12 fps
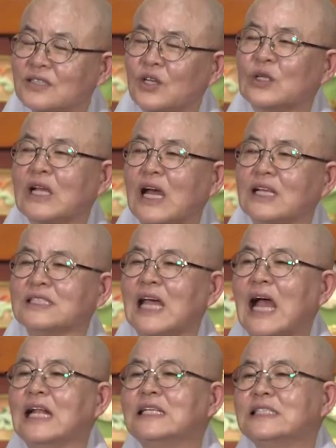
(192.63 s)
전까지
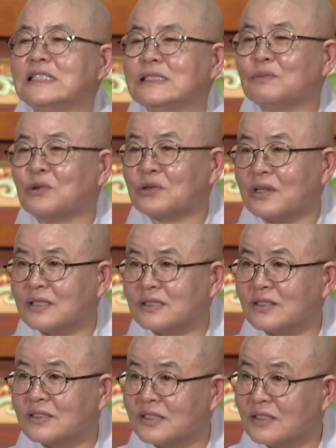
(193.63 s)
알지
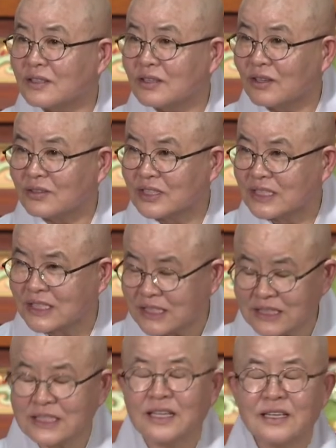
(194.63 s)
못해서 지었던
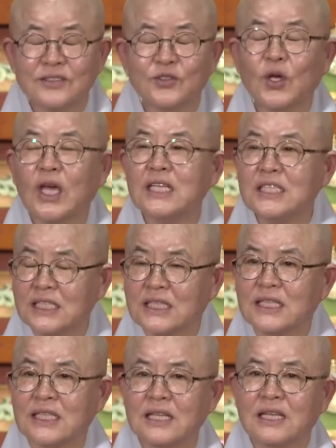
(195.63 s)
지는
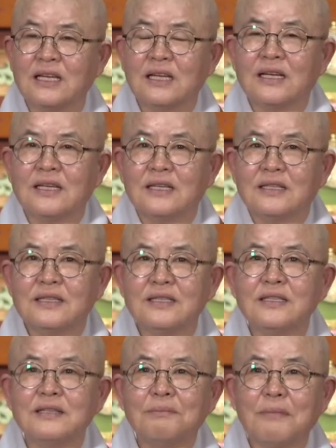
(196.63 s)
죄는
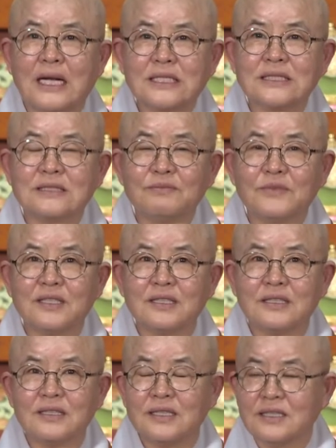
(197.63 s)
늘
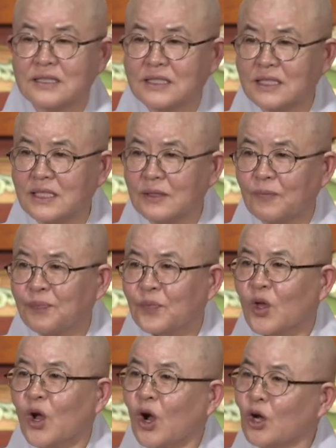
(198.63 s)
말씀드리듯이
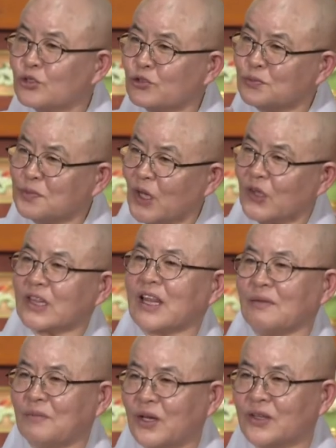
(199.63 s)

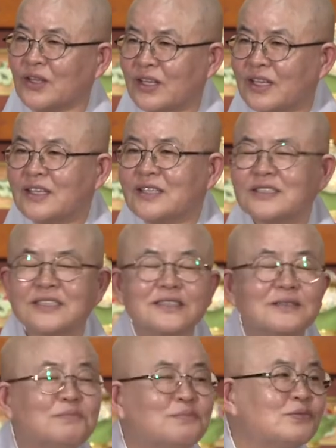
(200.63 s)
어둠이었다면
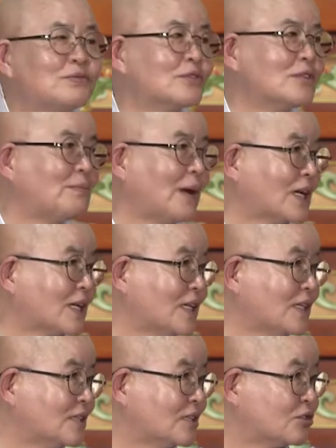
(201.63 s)
지금 불을
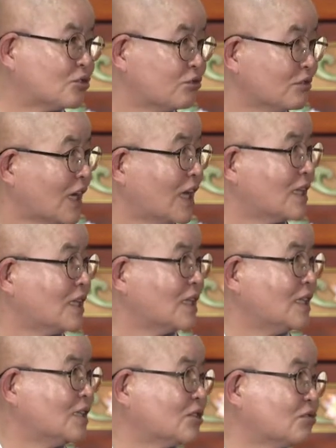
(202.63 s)
밝히는 순간
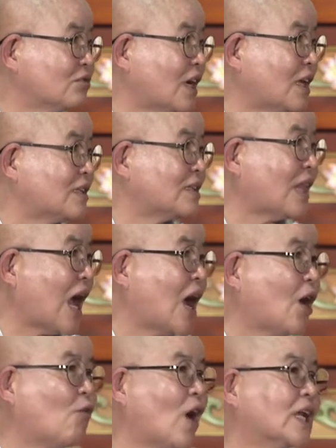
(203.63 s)
이 순간은
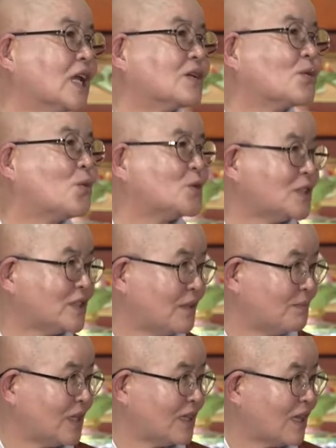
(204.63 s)
다 환한 곳이
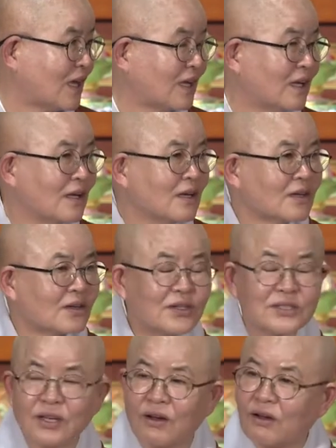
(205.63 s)
됩니다.
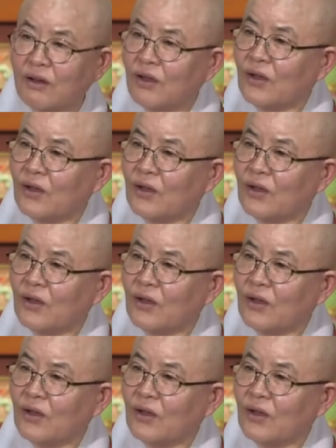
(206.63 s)
그래서